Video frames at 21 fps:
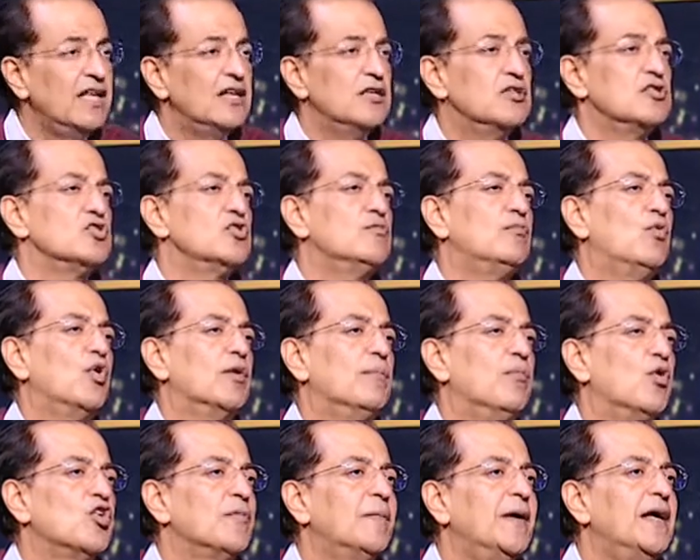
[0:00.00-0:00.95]
للصم
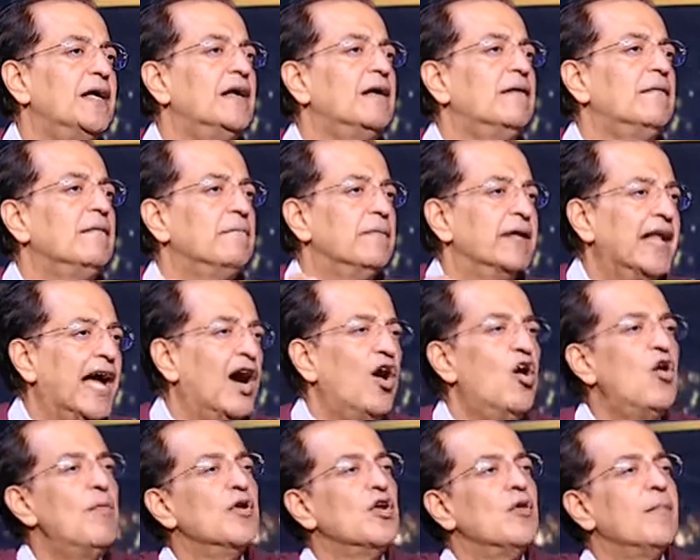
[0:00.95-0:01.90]
والبكم يعني حضرتك
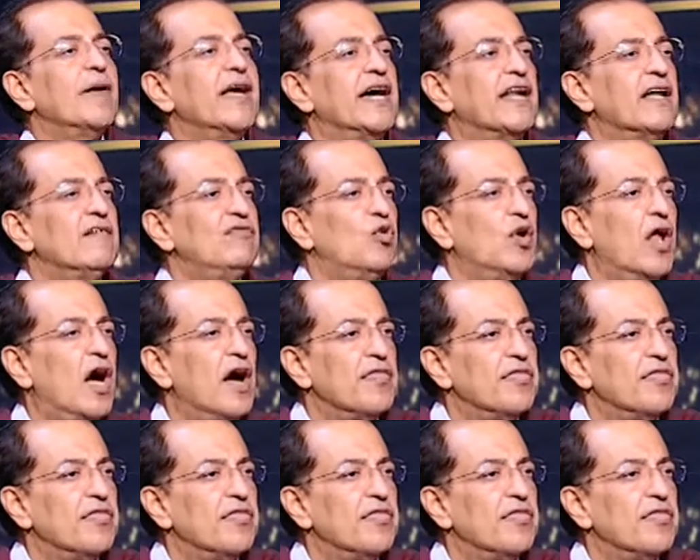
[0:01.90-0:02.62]
بتطالب باقامه